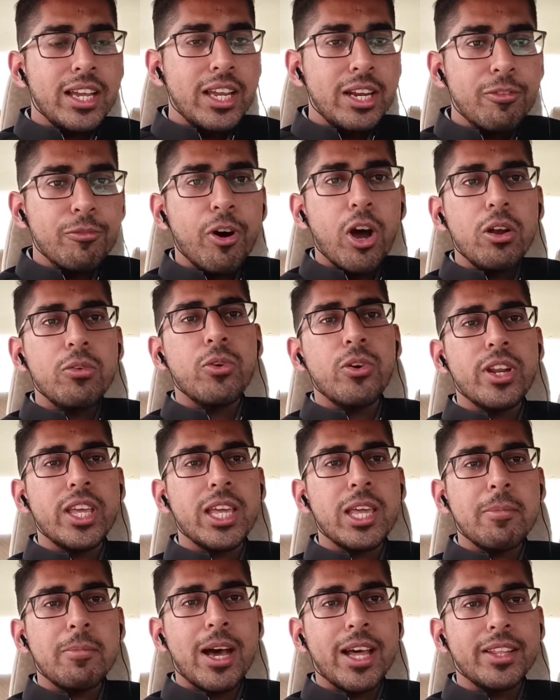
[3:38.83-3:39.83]
इन्वॉल्व होने
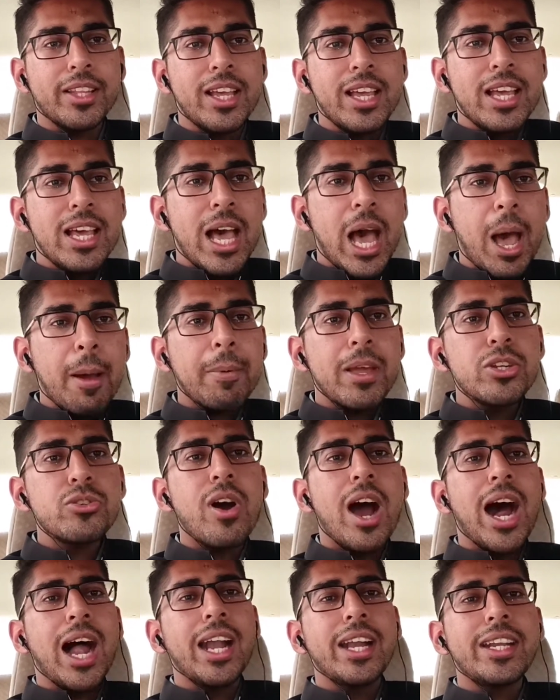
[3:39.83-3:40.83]
के बाद आपकी
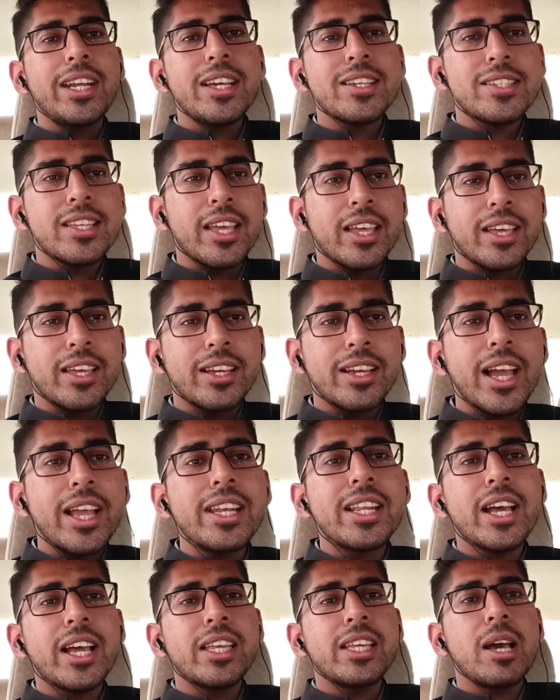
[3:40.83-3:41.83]
जो हार्डनेस है
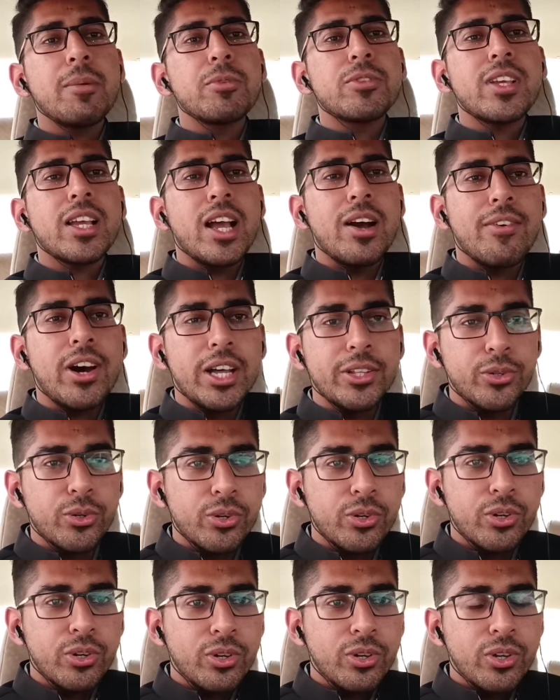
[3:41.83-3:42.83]
कहीं ना कहीं आप उसे गवा दो
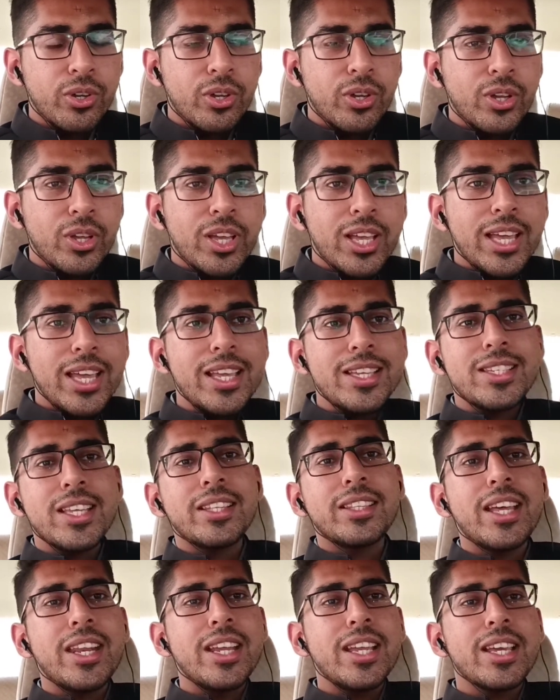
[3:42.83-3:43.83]

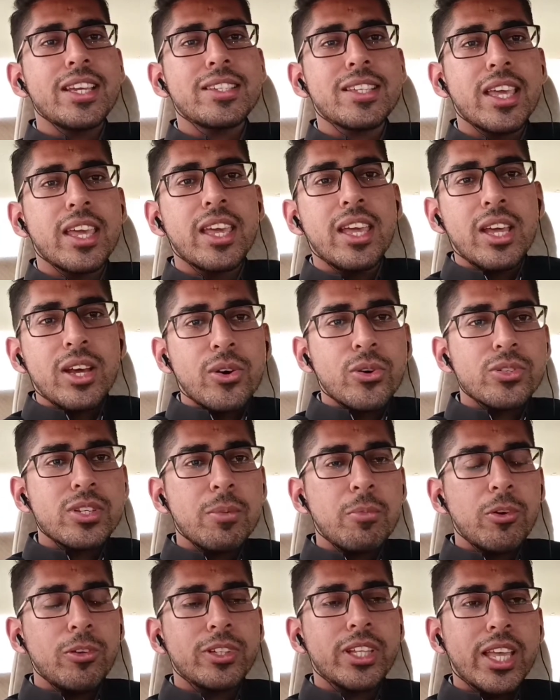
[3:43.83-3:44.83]
इसी तरीके से
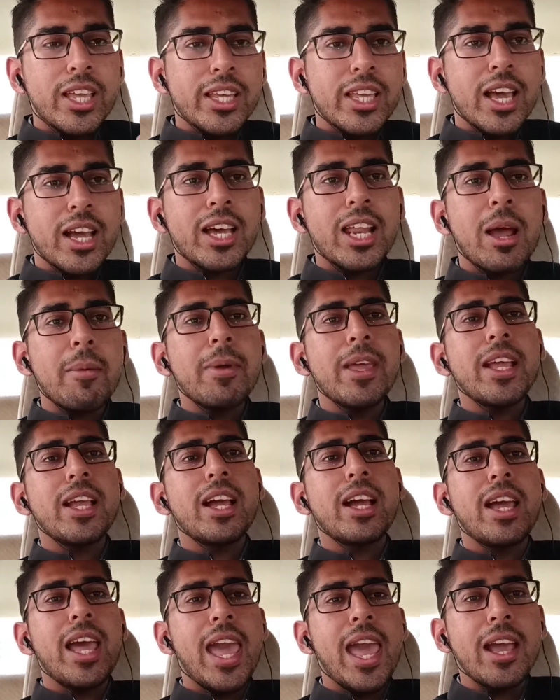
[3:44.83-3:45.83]
उसे बोलते हैं कि अगर आप एक
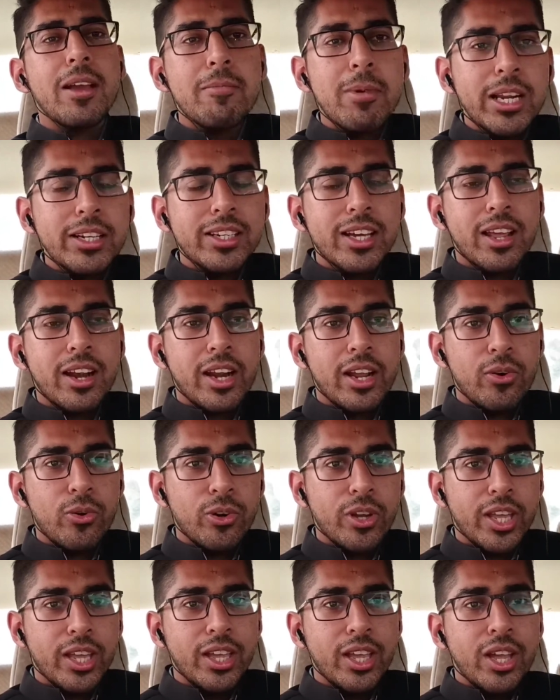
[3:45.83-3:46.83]
एग बन कर
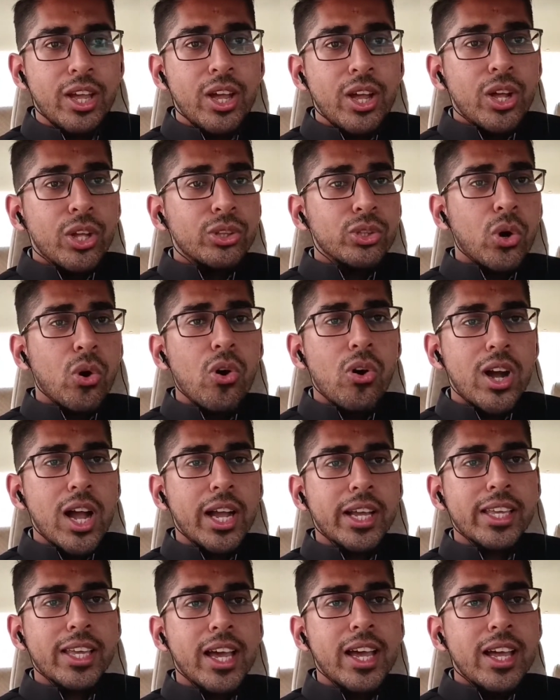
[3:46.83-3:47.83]
रहोगे तो
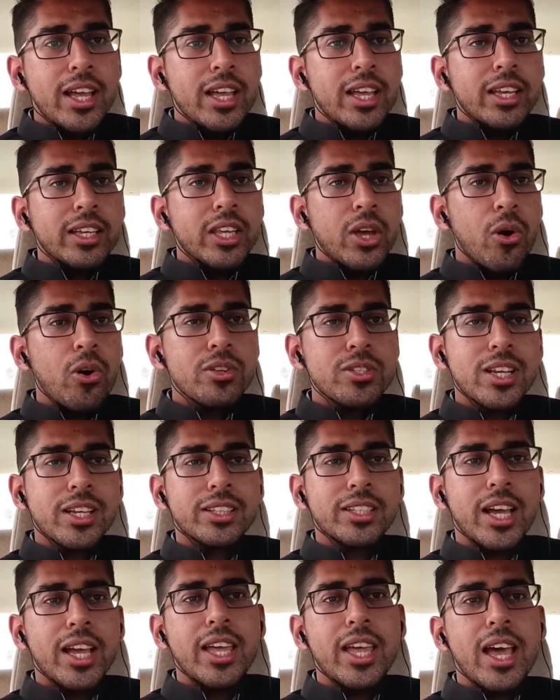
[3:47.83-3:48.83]
होगा क्या कि हो
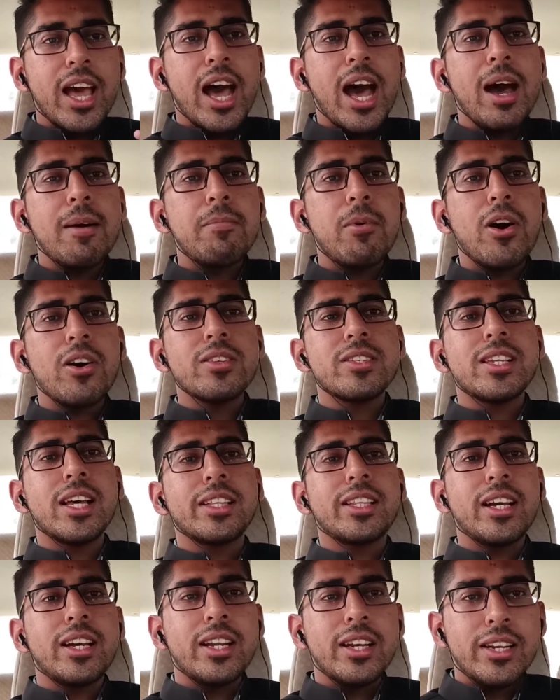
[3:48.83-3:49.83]
सकता है आप बहुत
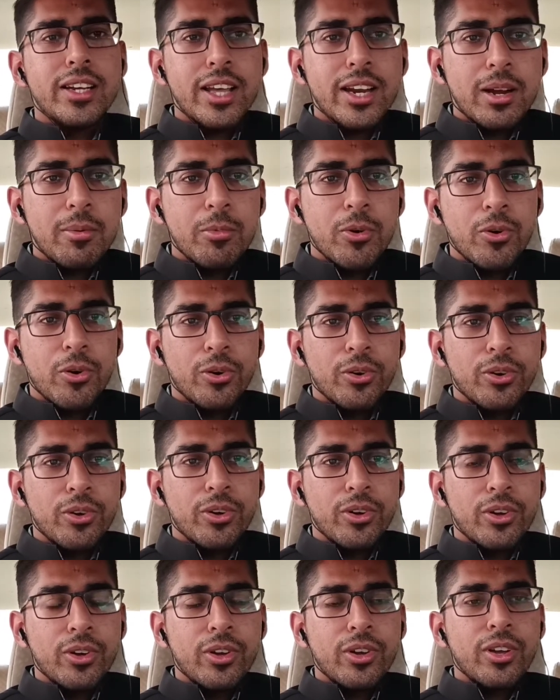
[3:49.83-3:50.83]
ज़्यादा नरम हो
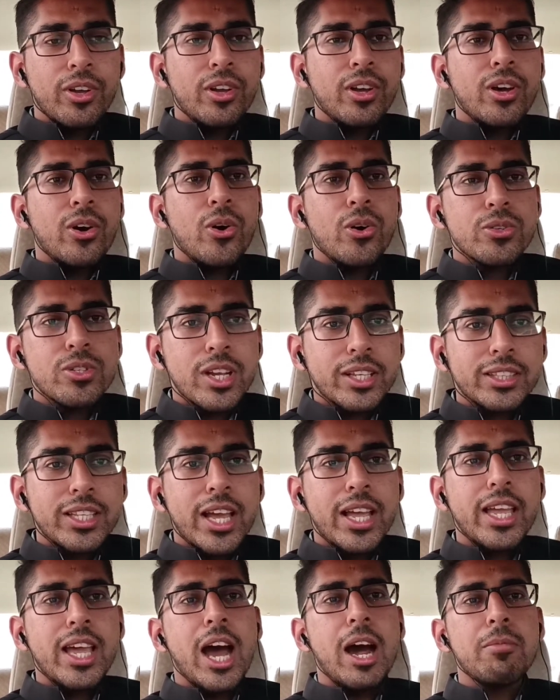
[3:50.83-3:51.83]
हो सकता
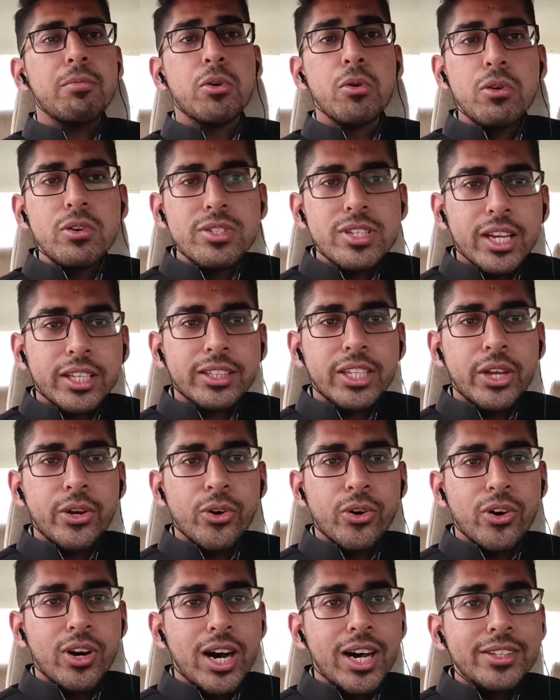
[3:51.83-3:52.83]
है आप टूट सकते
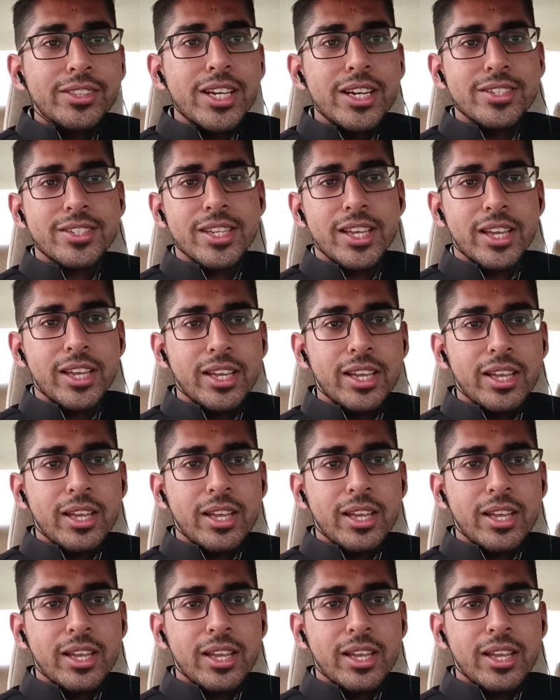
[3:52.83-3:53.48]
हो अंदर से